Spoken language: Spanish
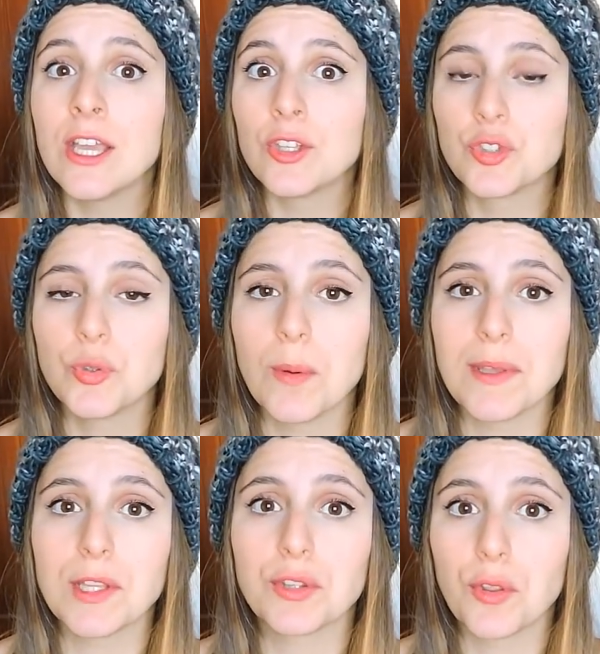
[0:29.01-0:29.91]
Subo
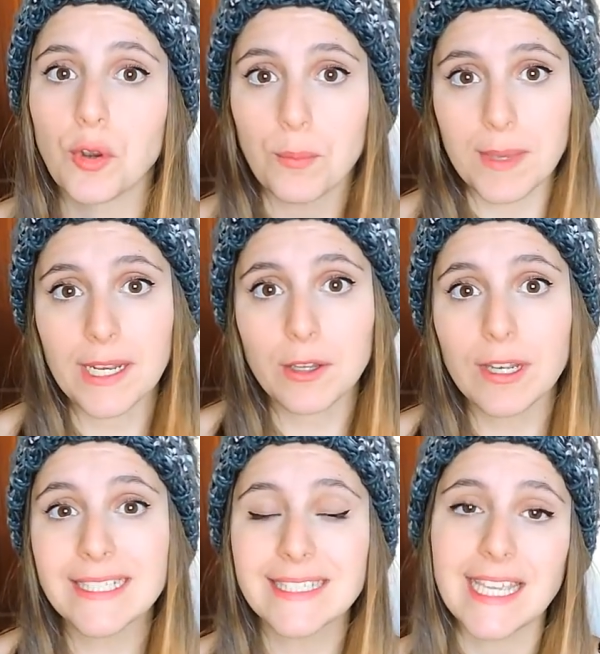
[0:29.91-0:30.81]
vídeo todos los
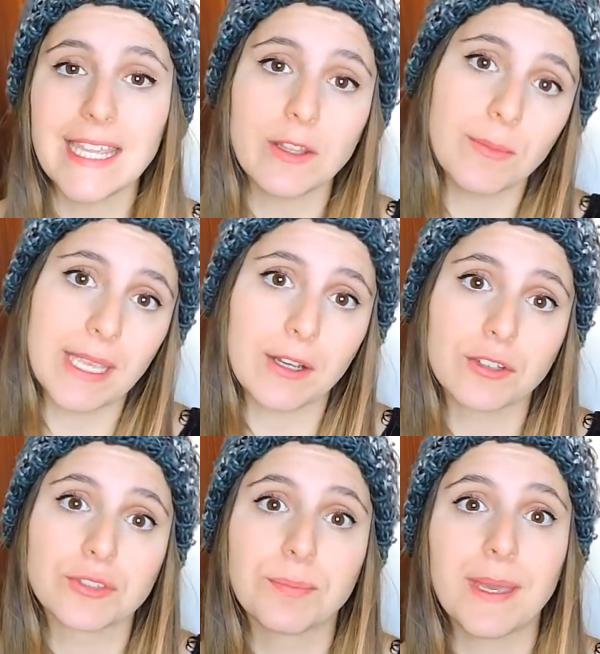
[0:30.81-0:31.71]
miércoles y
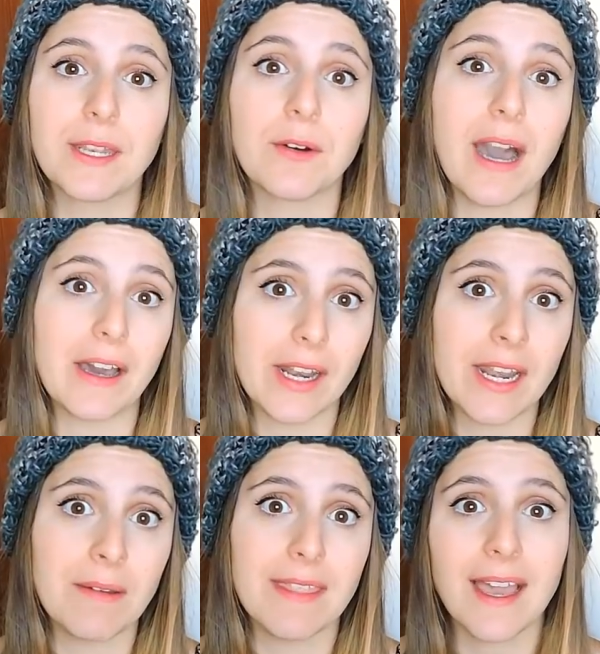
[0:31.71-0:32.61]
domingos, pero ahora en
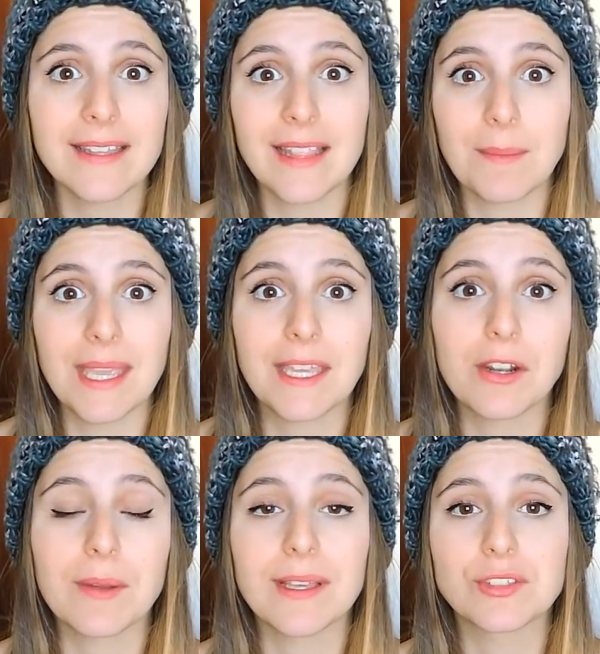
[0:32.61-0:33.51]
Navidad también
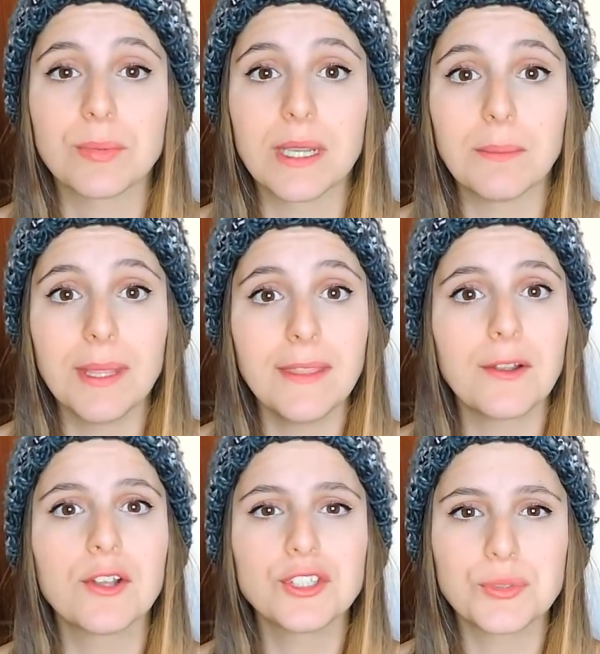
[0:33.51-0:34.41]
creo que voy a subir vídeo
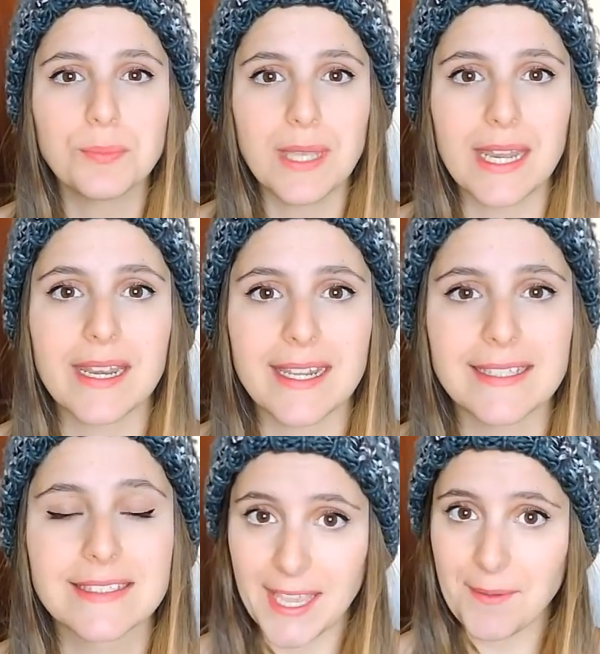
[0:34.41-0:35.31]
los viernes.
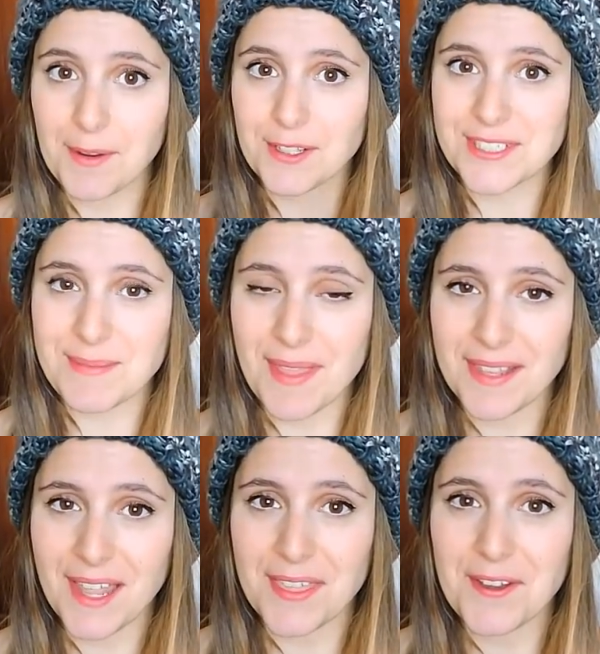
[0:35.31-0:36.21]
Y bueno, sin más
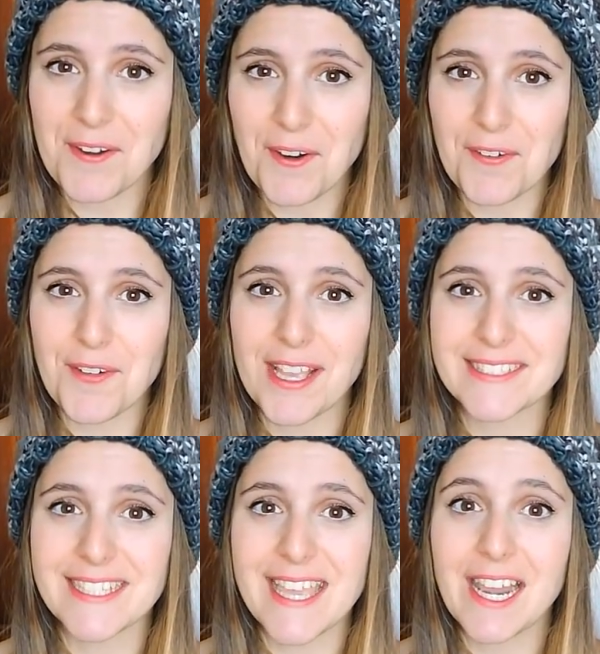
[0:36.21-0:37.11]
dilación os voy a
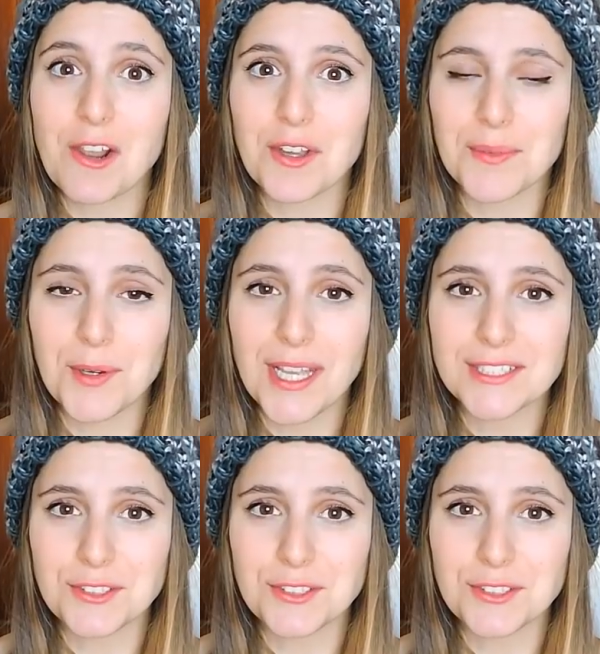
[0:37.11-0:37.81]
enseñar lo que voy a